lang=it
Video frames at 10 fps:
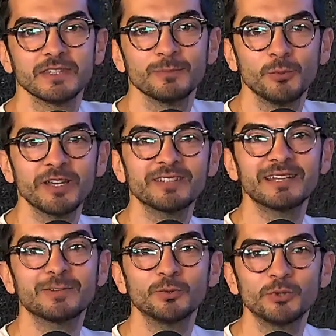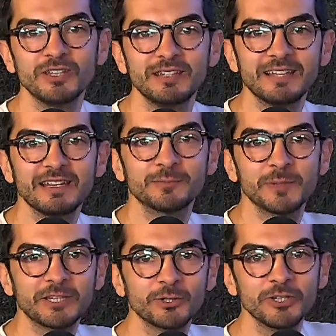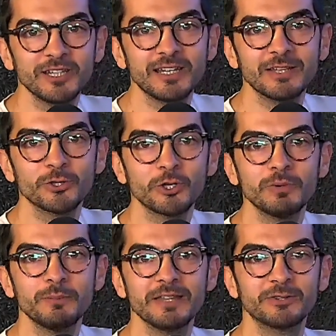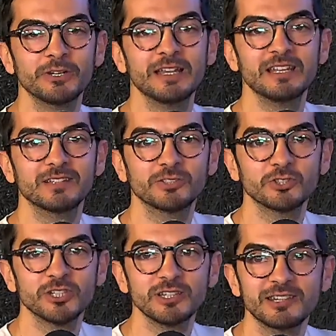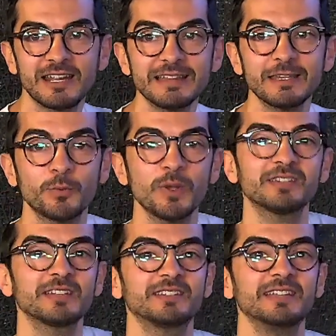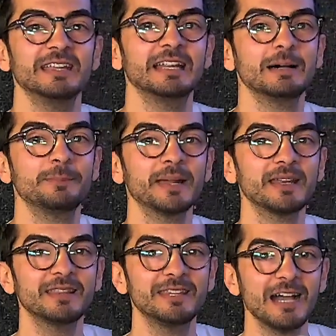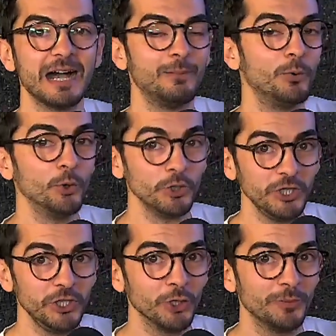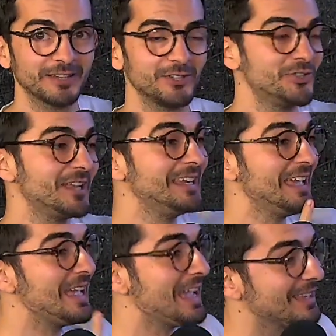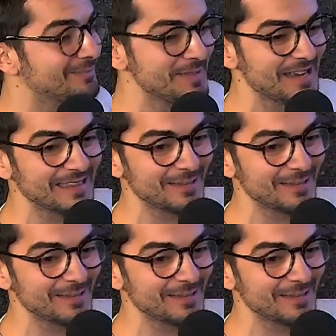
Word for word: Buonasera a tutti i telespettatori di Radio Roma, bentornati a Social Trend. Questa sera partiamo io, Matteo Acitelli e Esmeralda